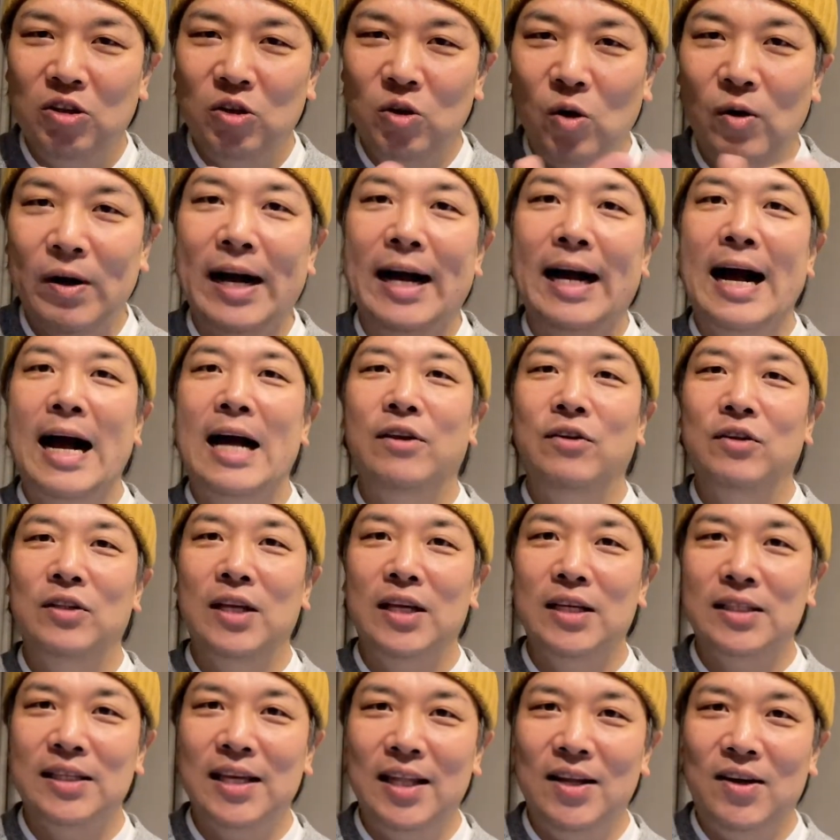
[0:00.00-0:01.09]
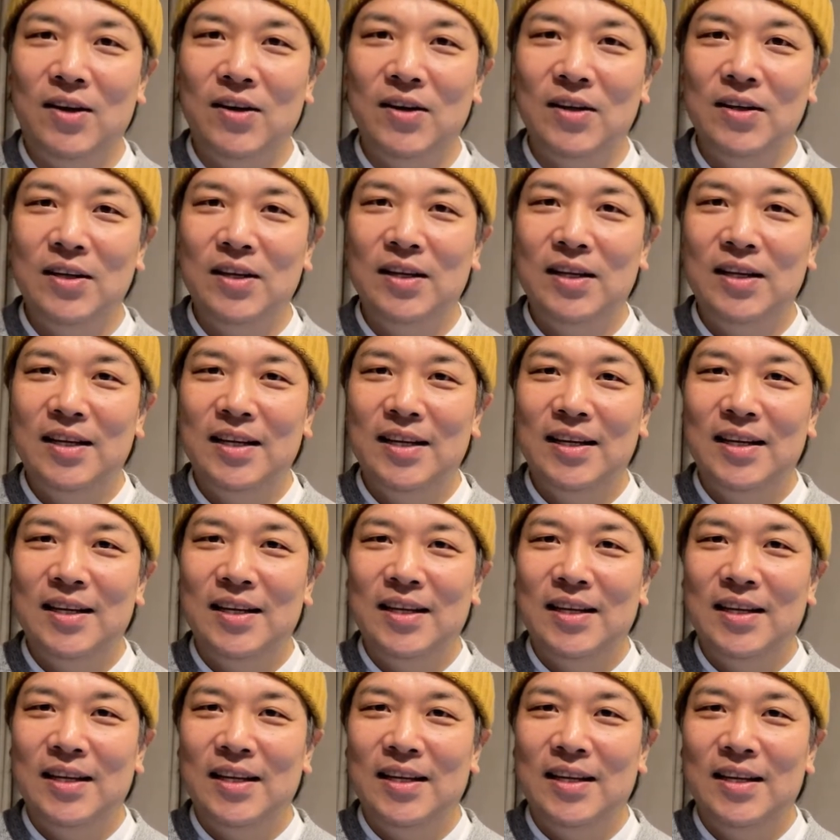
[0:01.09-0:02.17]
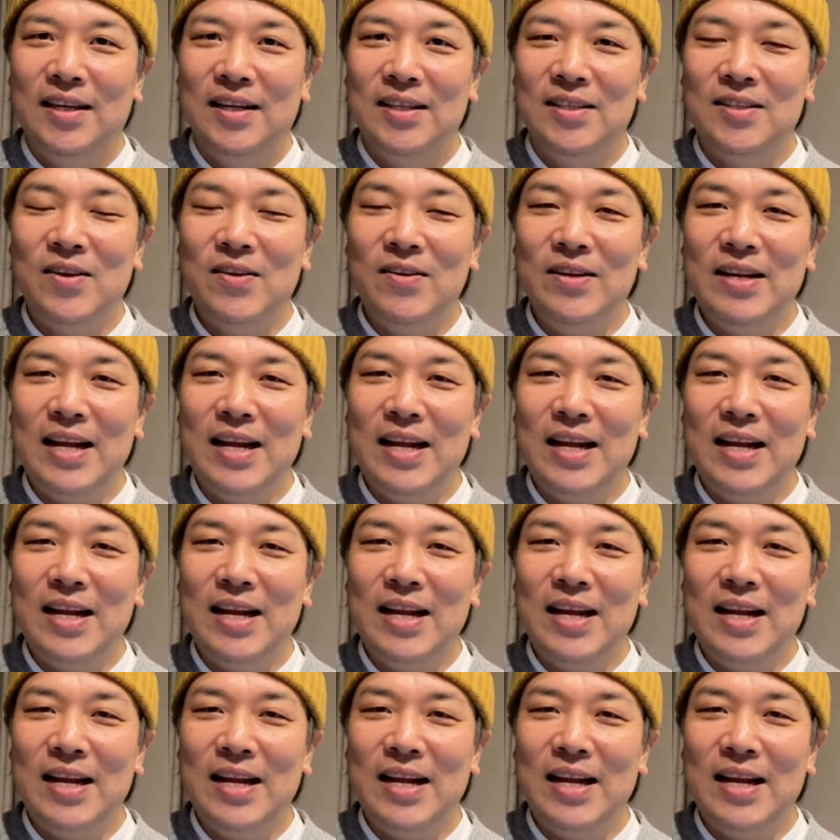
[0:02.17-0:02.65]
動画があるんですけどそ